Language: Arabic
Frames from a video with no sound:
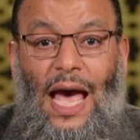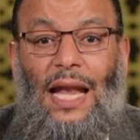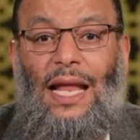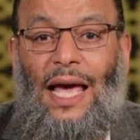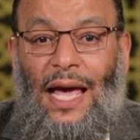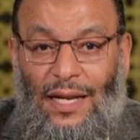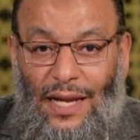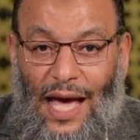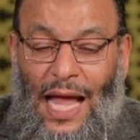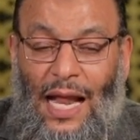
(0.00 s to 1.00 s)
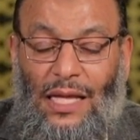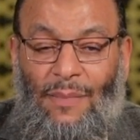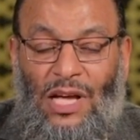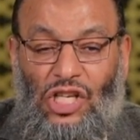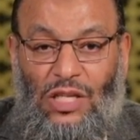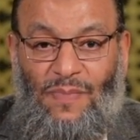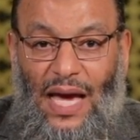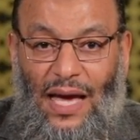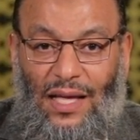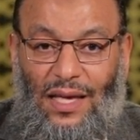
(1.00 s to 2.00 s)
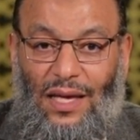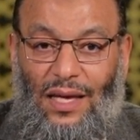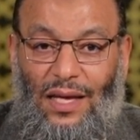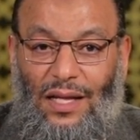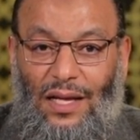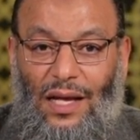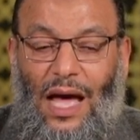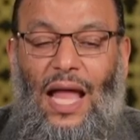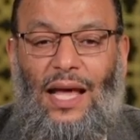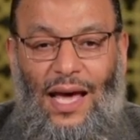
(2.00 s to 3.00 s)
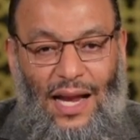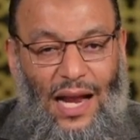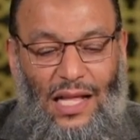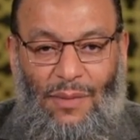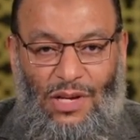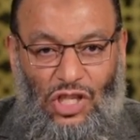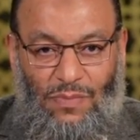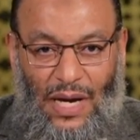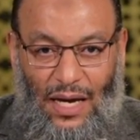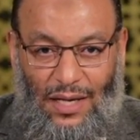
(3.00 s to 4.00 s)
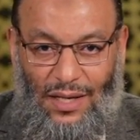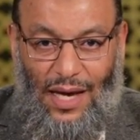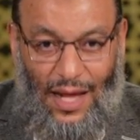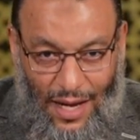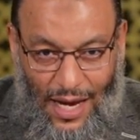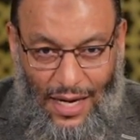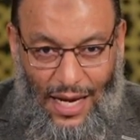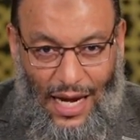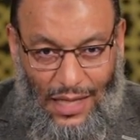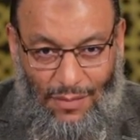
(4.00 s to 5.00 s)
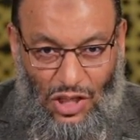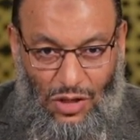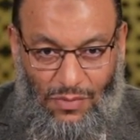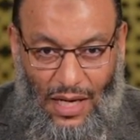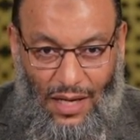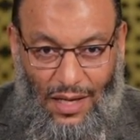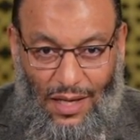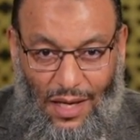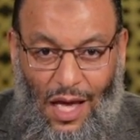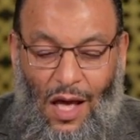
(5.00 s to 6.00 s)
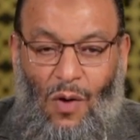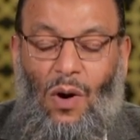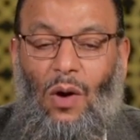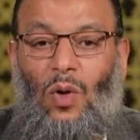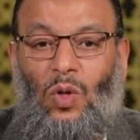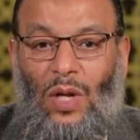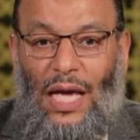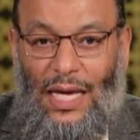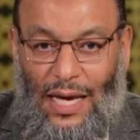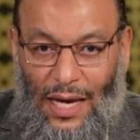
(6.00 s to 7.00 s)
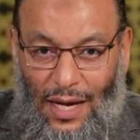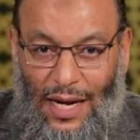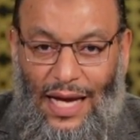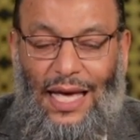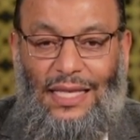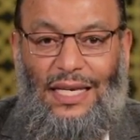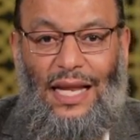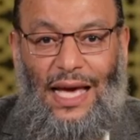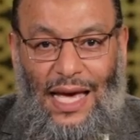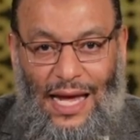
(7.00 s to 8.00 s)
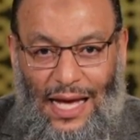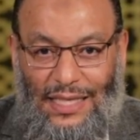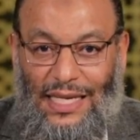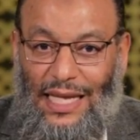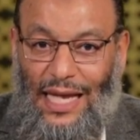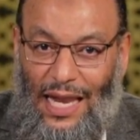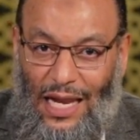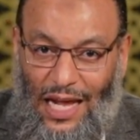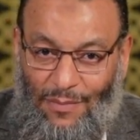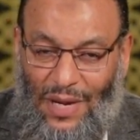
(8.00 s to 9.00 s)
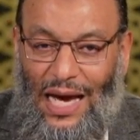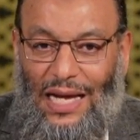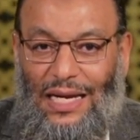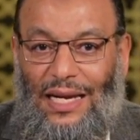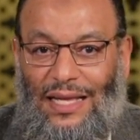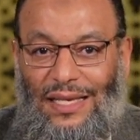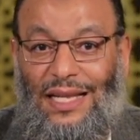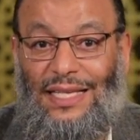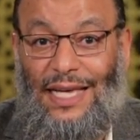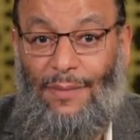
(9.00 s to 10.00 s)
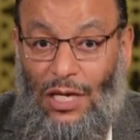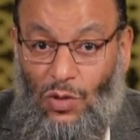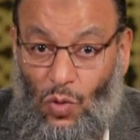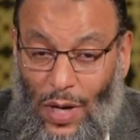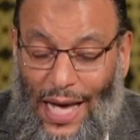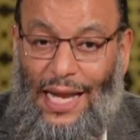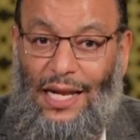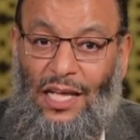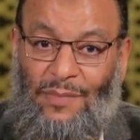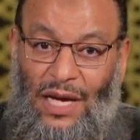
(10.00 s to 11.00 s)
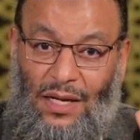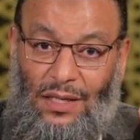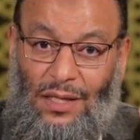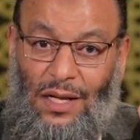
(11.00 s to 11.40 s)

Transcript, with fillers: الان انا تمشيت معاك الان انا تمشيت معاك الان انا تمشيت معاك وقلت لك هذه الايه تتكلم عن الذين ثبتوا على الايمان